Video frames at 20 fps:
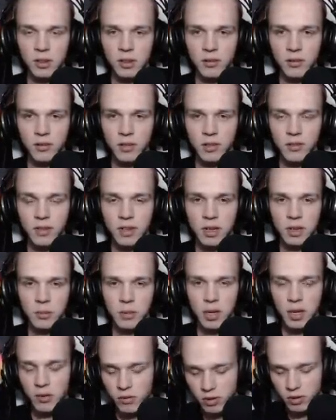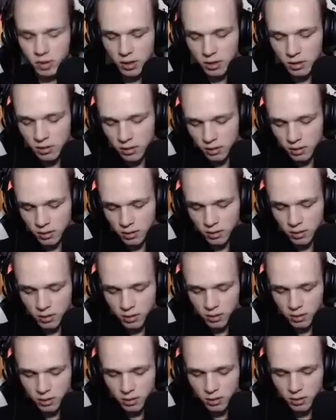Wyzwanie pierwsze.
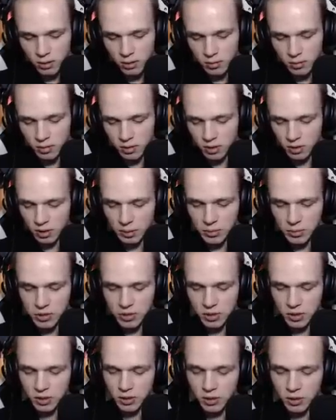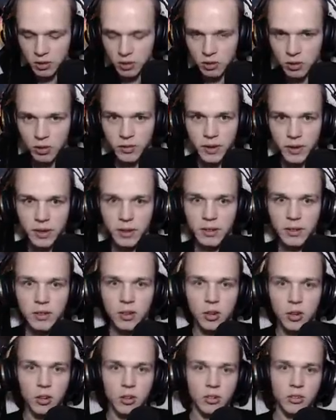To napiszę gotowe.
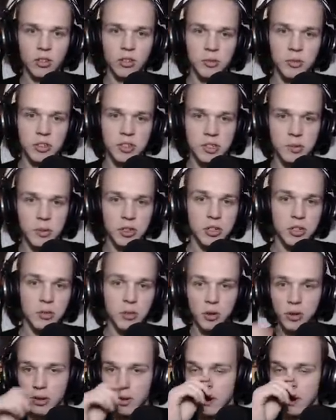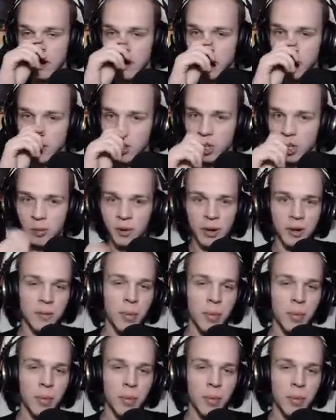O, to mi się zmieściło. Dobra,